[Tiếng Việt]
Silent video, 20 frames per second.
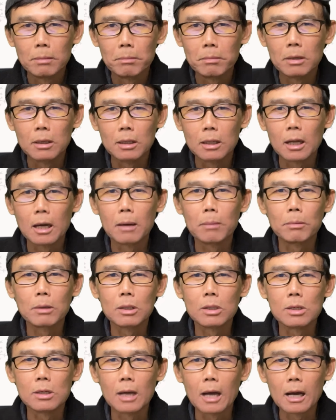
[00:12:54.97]
mình thêm cái
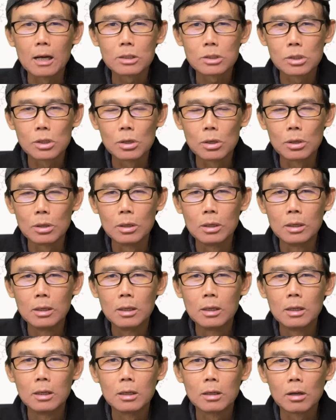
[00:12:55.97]
chữ s vô
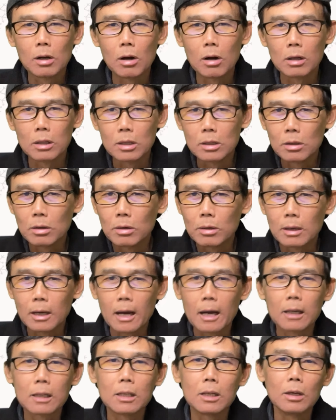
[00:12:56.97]
còn những ngôi
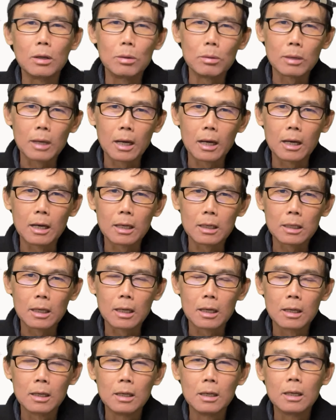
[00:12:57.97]
khác thì ok hết
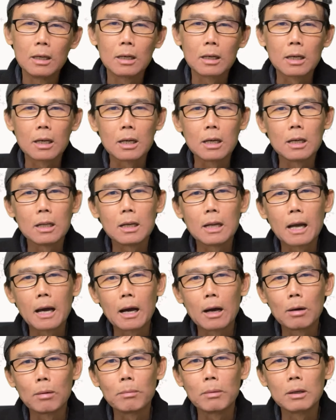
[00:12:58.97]
nha khi
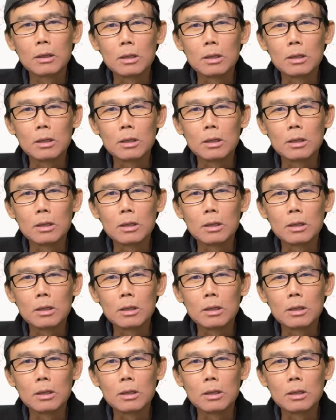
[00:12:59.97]
nào mà